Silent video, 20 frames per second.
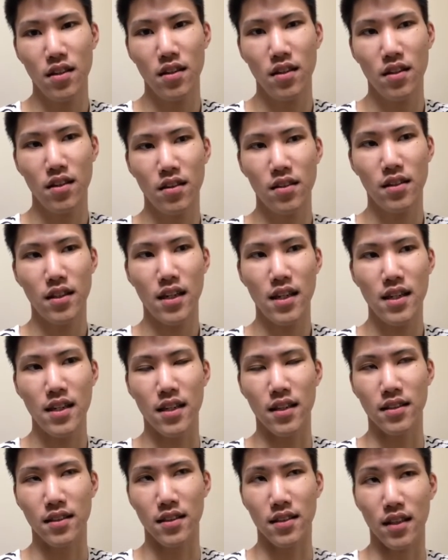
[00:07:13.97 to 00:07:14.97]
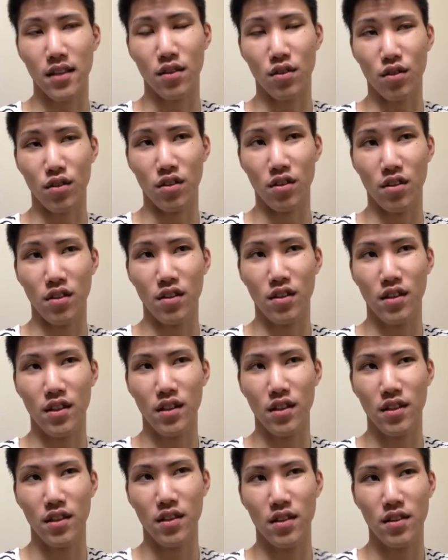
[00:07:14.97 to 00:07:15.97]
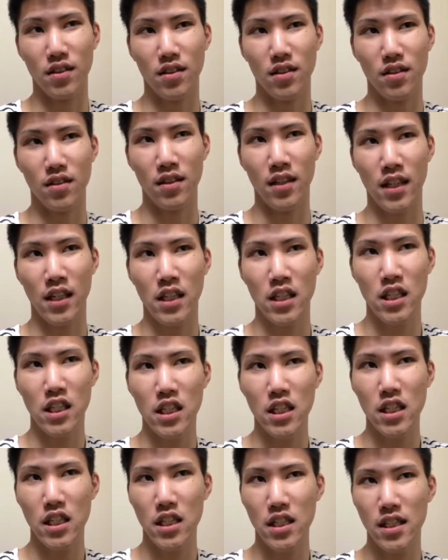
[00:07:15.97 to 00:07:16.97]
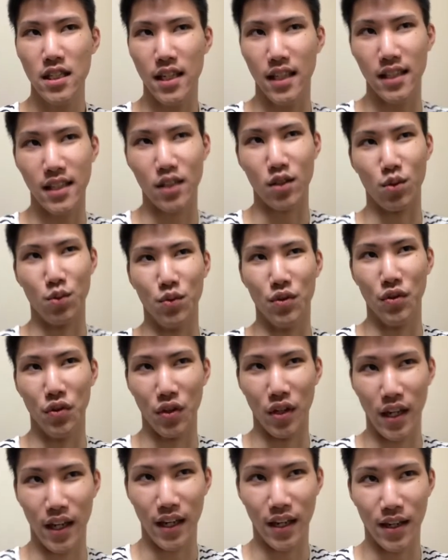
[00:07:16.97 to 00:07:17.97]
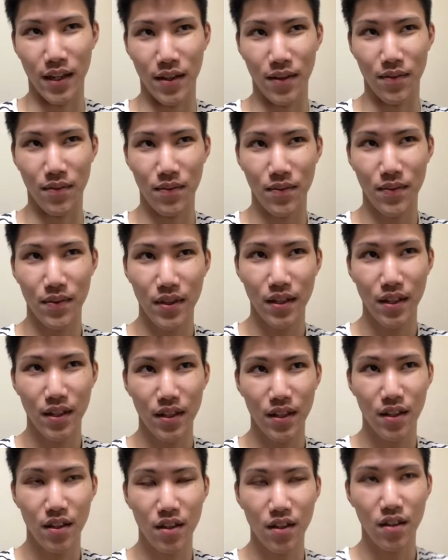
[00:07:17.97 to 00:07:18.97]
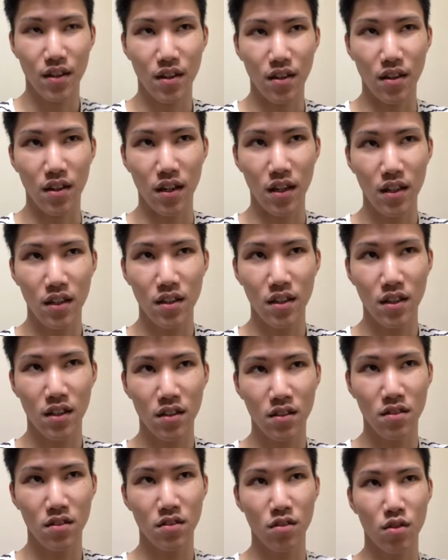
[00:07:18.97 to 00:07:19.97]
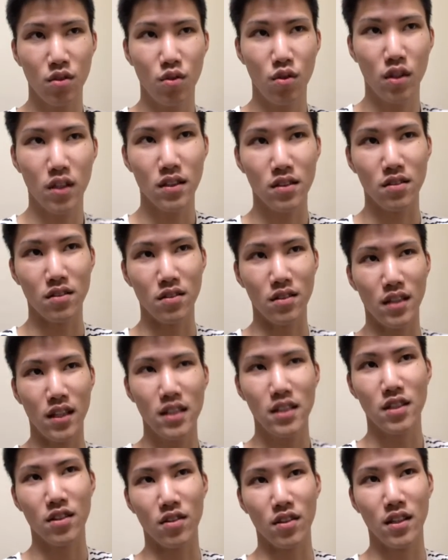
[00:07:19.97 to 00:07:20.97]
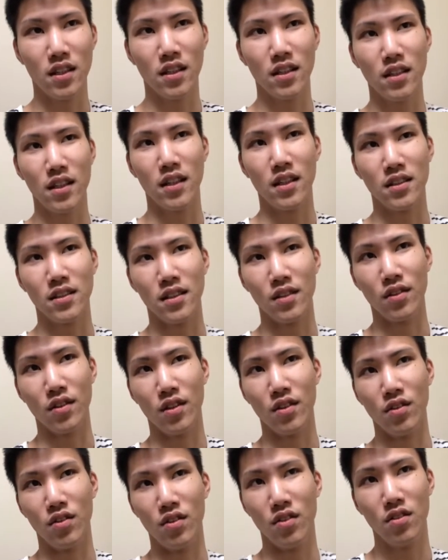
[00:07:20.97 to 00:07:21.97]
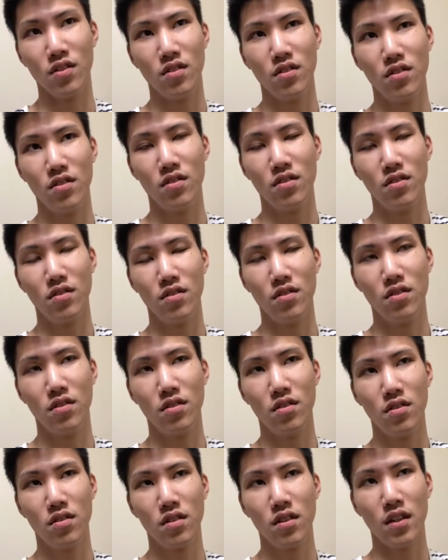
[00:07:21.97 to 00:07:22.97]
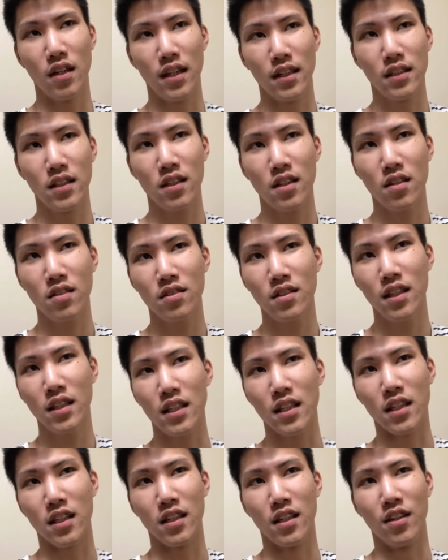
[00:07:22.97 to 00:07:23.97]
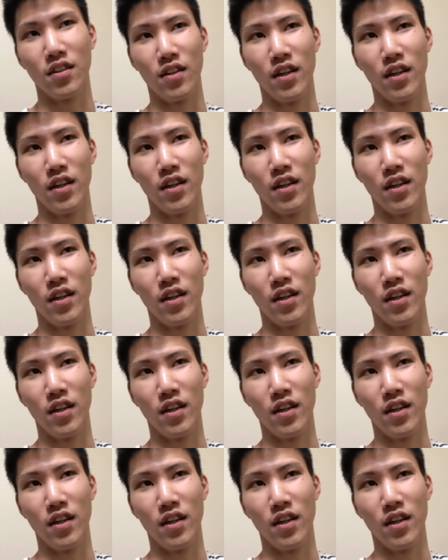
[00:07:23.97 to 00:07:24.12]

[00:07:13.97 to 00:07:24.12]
ターヤンさんとできないと思うので来年の5月になっちゃうかなターヤンさんとやるの。あったかくなってからだよね